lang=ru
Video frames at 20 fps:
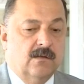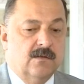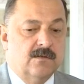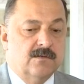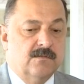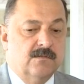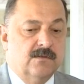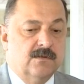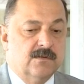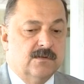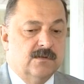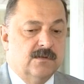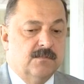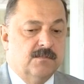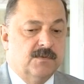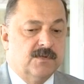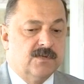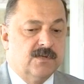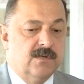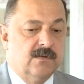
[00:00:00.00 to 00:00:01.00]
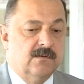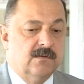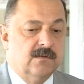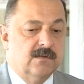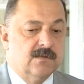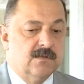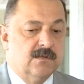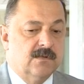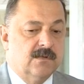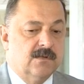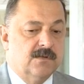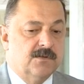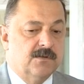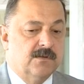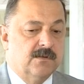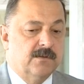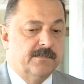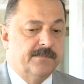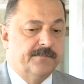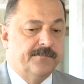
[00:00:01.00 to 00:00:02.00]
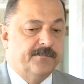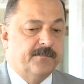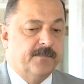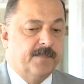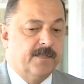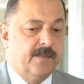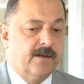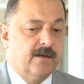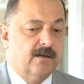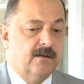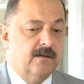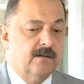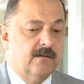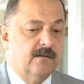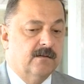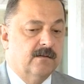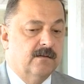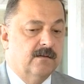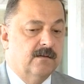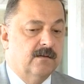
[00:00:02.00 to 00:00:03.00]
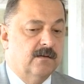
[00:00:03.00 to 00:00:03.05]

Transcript: На сегодняшний день поставлена задача э,